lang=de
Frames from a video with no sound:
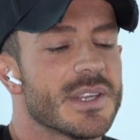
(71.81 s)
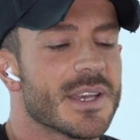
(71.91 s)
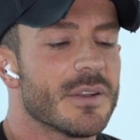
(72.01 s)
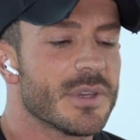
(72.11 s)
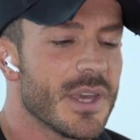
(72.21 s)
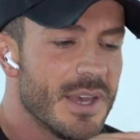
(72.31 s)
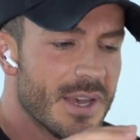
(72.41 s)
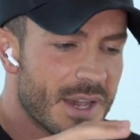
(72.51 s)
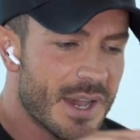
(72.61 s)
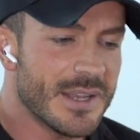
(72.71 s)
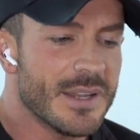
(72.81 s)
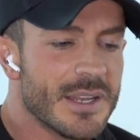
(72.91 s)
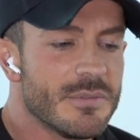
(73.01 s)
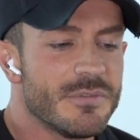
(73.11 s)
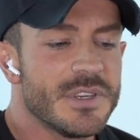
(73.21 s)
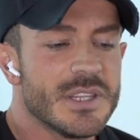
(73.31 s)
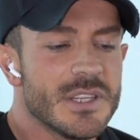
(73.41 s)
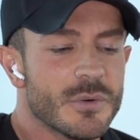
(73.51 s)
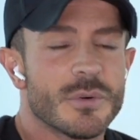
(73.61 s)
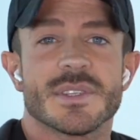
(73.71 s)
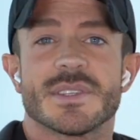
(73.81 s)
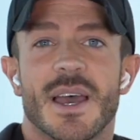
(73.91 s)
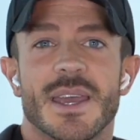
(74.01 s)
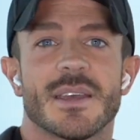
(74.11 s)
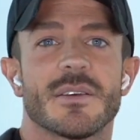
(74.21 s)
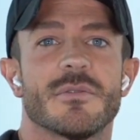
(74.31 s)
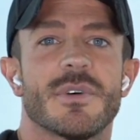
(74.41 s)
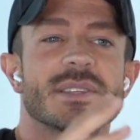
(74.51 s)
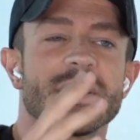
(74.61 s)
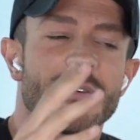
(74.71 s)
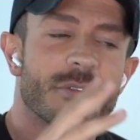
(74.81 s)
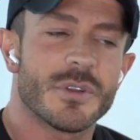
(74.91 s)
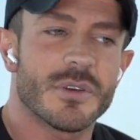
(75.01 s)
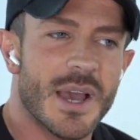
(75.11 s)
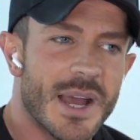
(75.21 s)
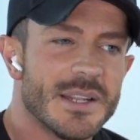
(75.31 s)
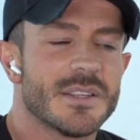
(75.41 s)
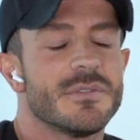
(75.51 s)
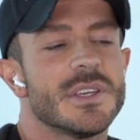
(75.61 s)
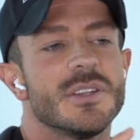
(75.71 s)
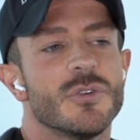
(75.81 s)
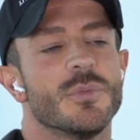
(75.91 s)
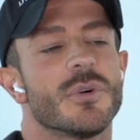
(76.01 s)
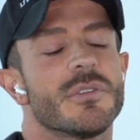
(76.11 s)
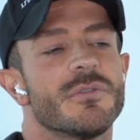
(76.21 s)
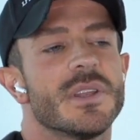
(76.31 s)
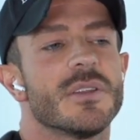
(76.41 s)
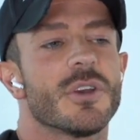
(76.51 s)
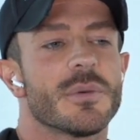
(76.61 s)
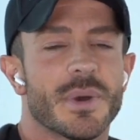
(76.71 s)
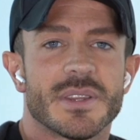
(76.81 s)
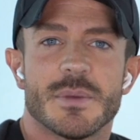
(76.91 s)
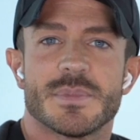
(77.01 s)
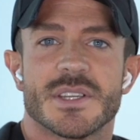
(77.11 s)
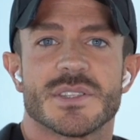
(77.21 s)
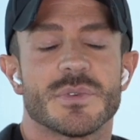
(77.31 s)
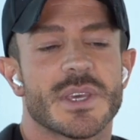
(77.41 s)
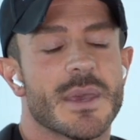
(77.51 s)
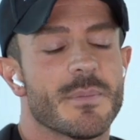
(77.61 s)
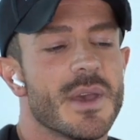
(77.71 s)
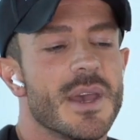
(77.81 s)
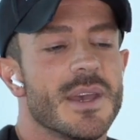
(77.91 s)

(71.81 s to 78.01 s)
Ich kann euch an einem Video zeigen, was ich davon halte, wie ich die Übungen finde, euch ein paar Tipps dazu geben.